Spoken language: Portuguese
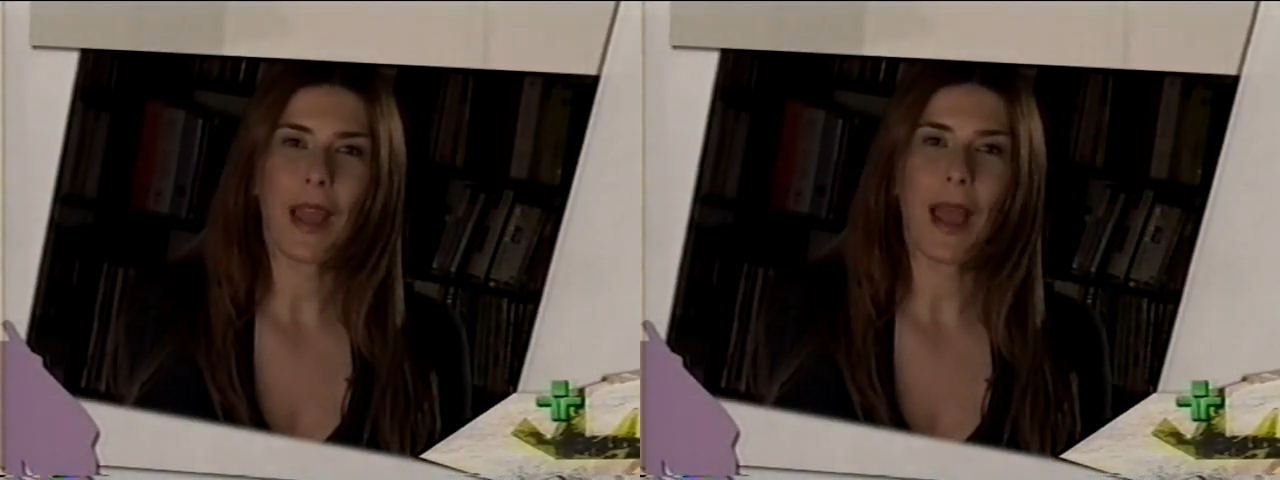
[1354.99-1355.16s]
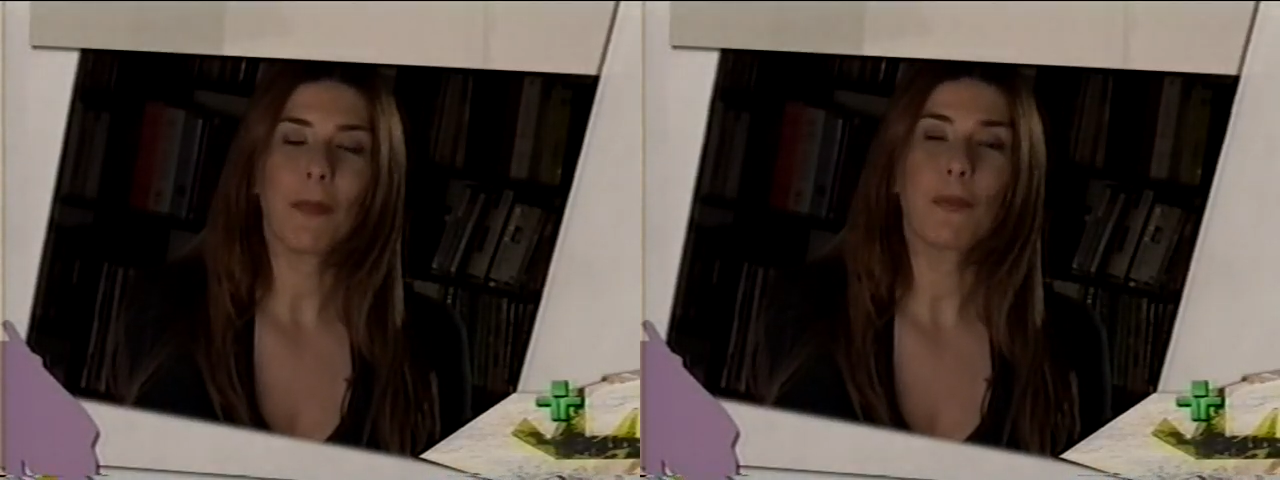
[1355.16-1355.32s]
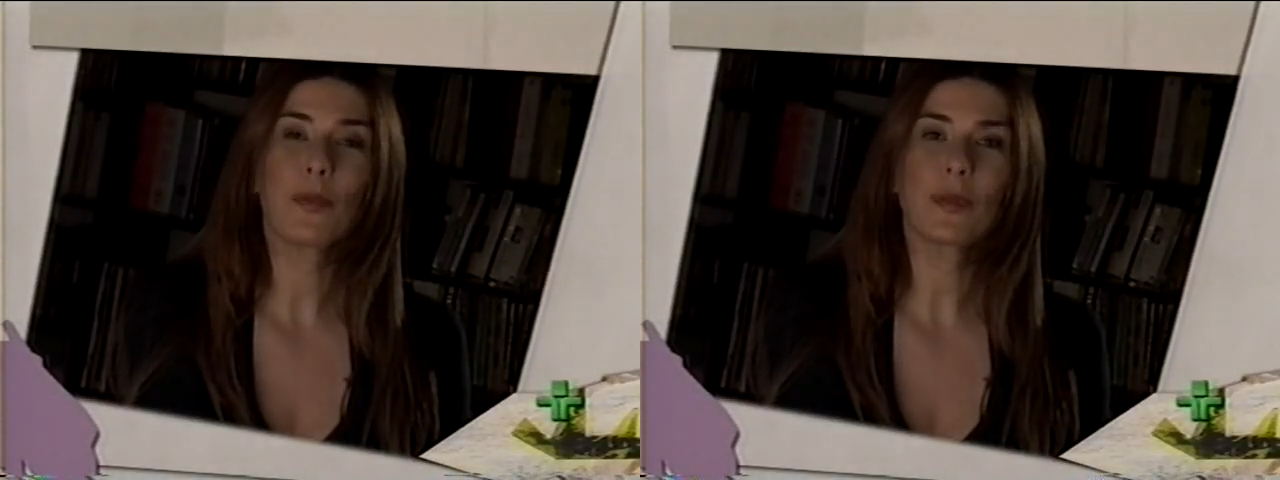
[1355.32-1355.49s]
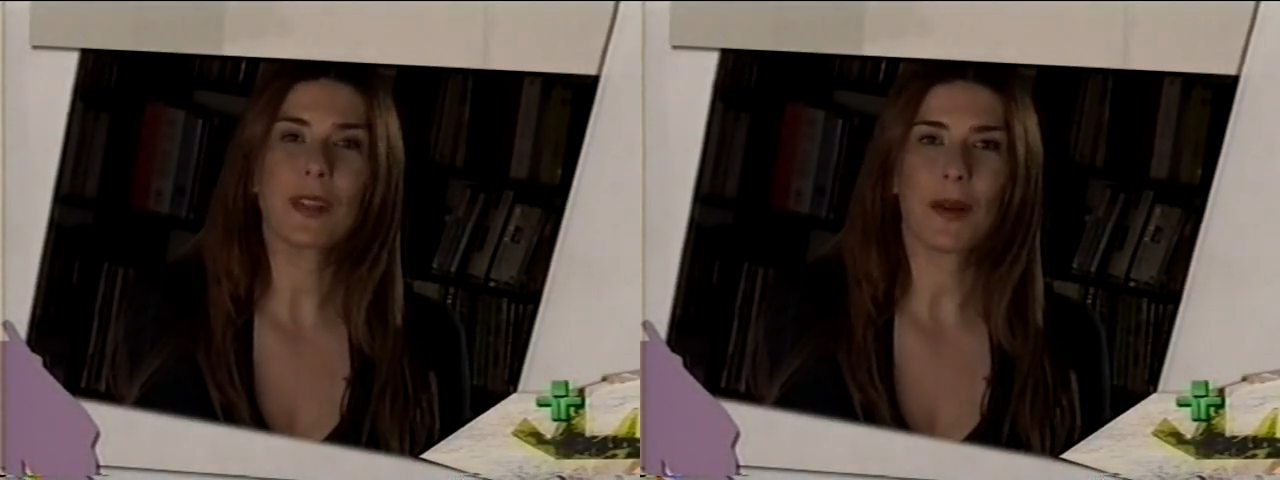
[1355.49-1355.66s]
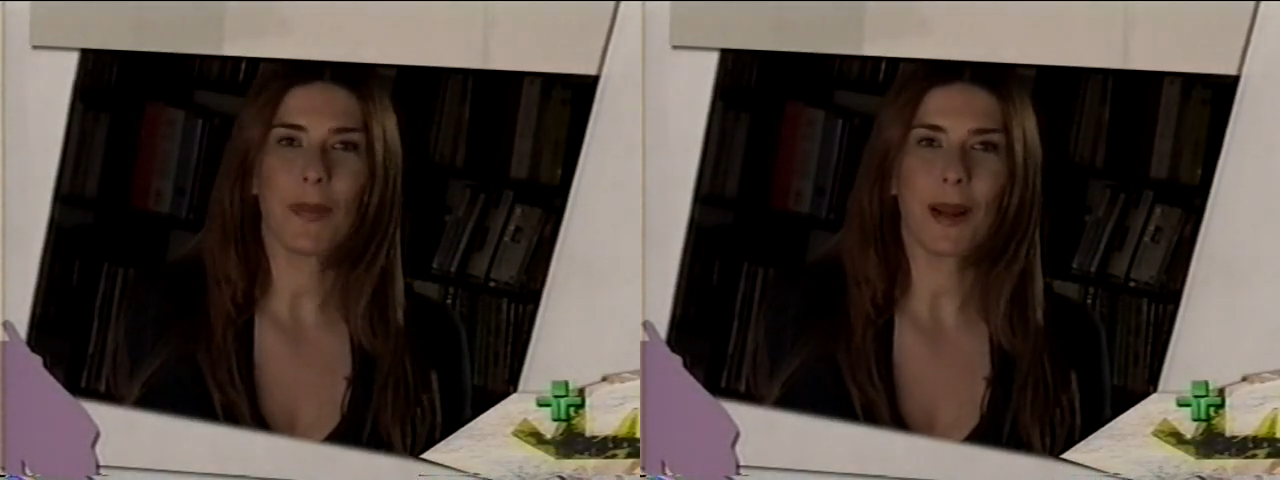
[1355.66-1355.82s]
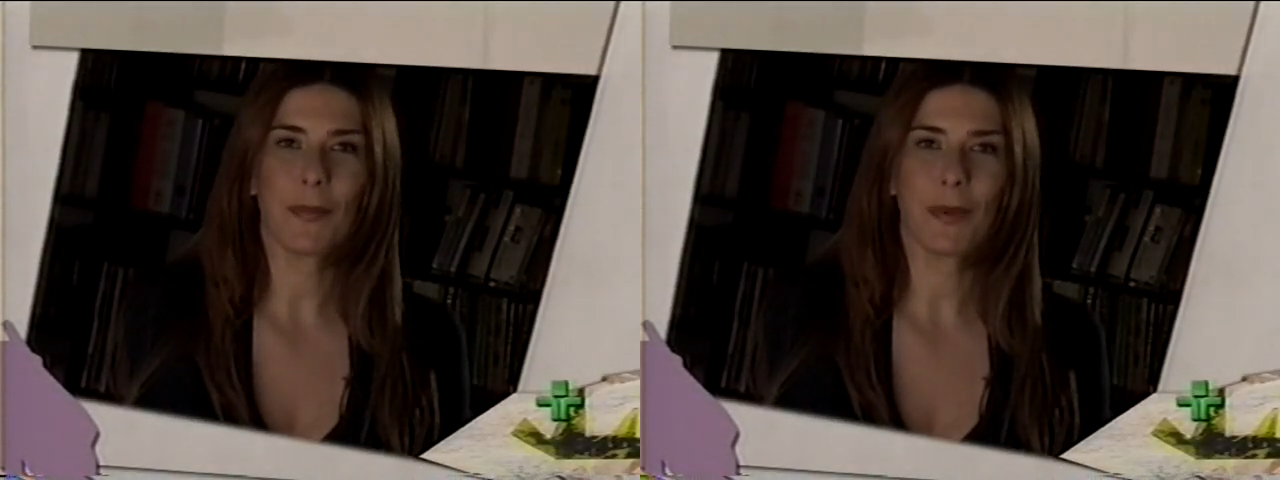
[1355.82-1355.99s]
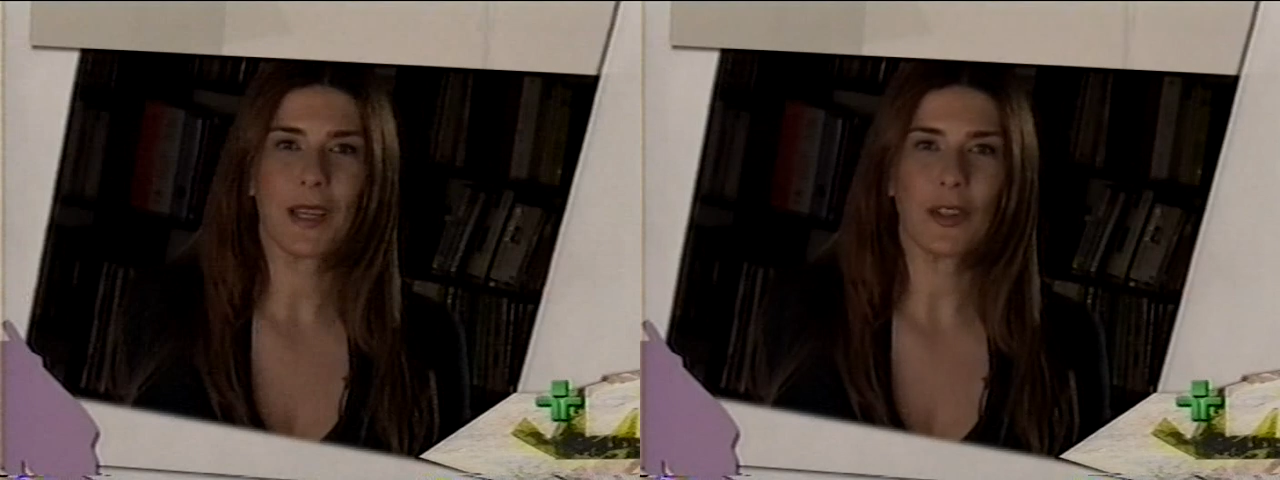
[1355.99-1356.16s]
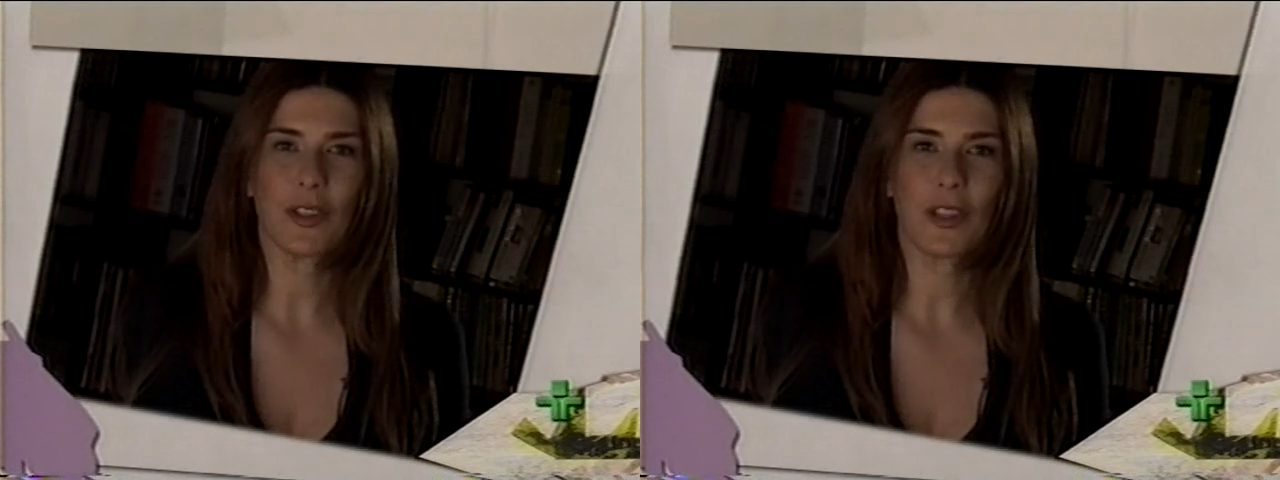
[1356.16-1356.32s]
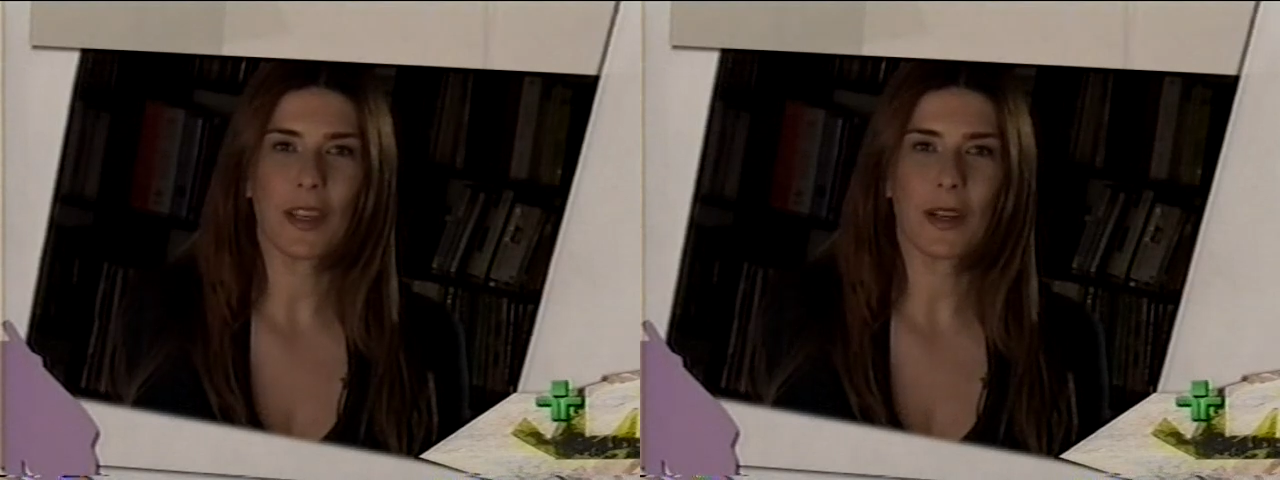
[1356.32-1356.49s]
é a busca para
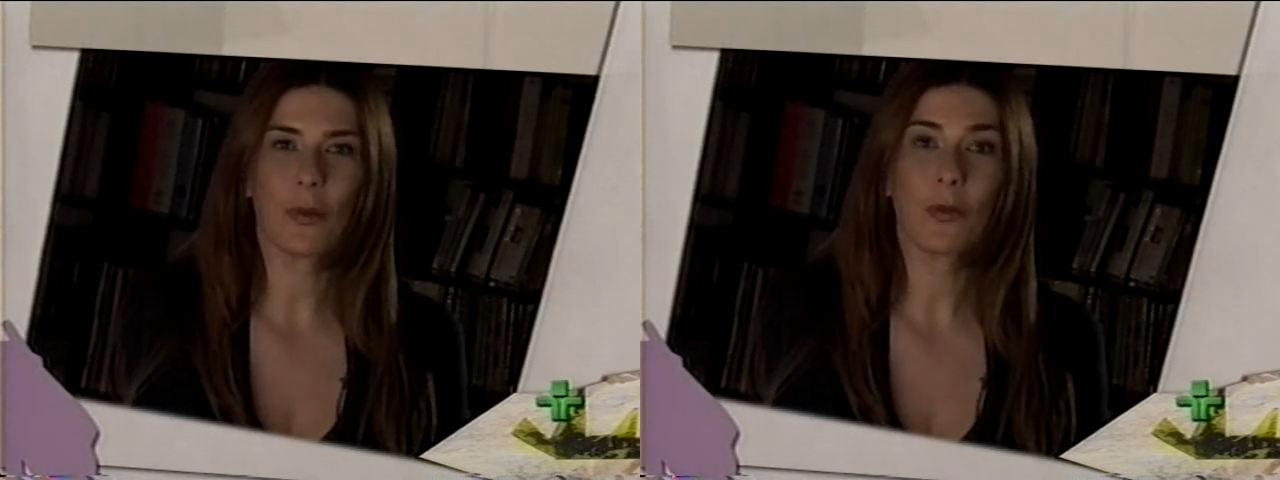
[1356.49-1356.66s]
preencher